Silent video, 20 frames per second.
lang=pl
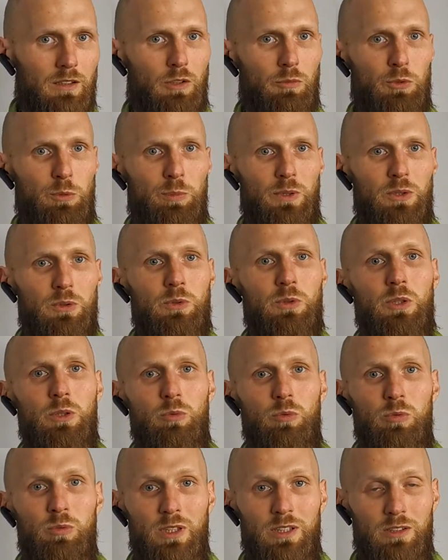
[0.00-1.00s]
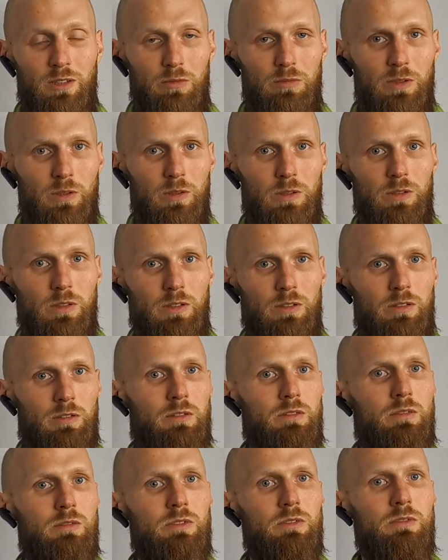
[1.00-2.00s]
No w przypadku kodów gazowych,
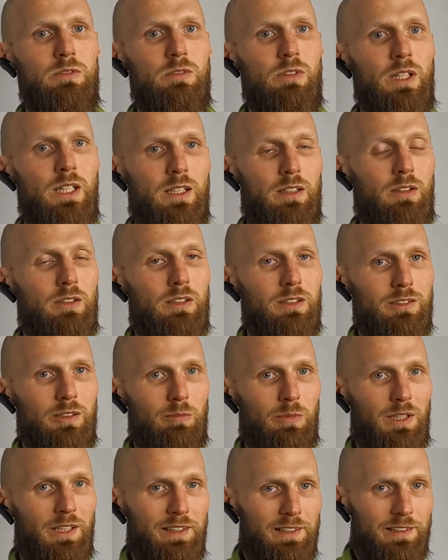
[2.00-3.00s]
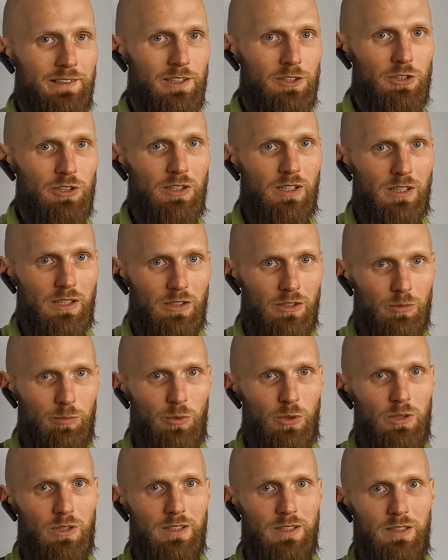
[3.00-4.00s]
to jak one są elastyczne i
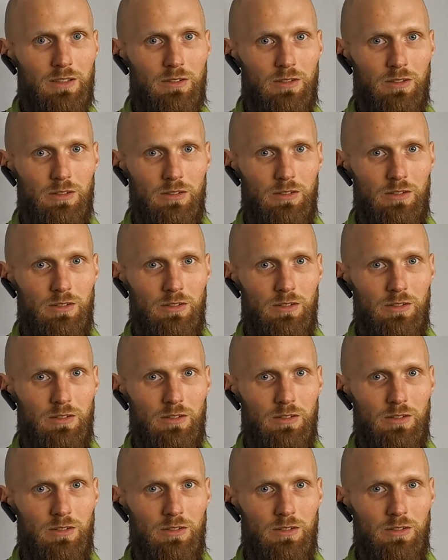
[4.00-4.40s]
odporne na to,